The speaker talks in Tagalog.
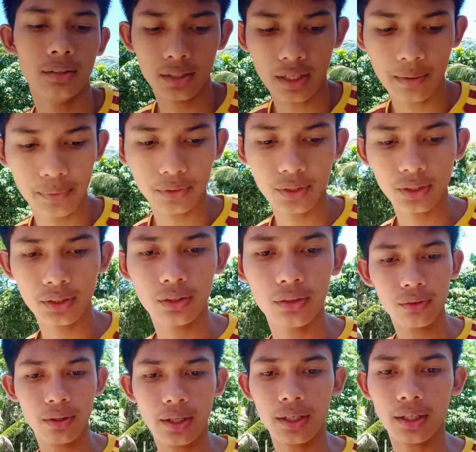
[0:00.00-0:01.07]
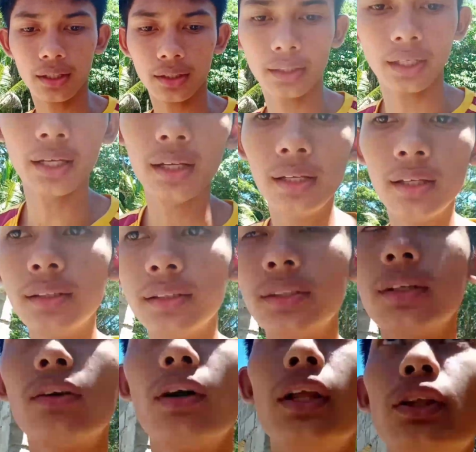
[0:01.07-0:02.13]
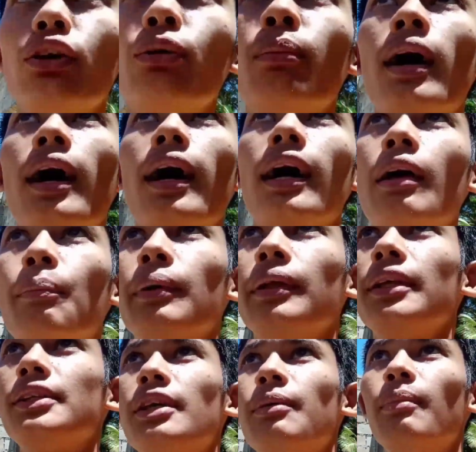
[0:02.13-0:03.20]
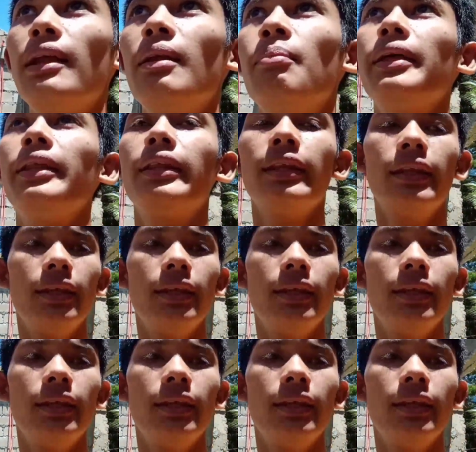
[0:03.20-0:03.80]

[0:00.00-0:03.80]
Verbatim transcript: Tapos ito anak niya. Si Kanto mga kalapatids si Velvet.